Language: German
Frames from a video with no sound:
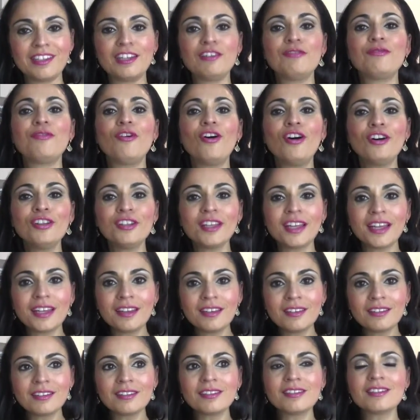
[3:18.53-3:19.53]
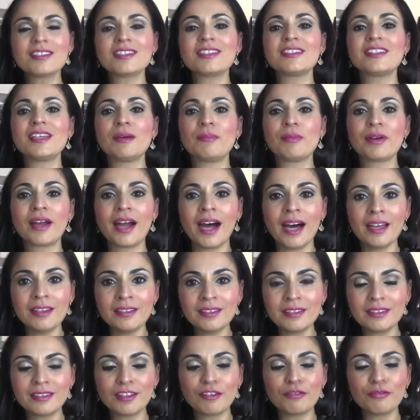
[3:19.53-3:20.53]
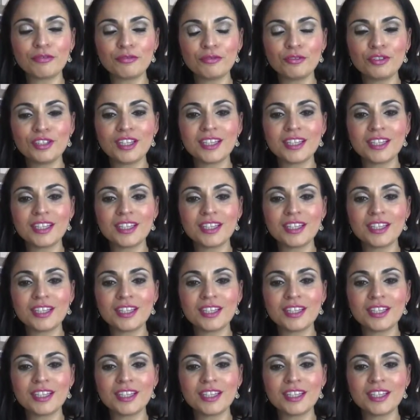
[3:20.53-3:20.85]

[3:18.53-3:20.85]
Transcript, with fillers: Denn Wochenenden sind ja bekannt dafür,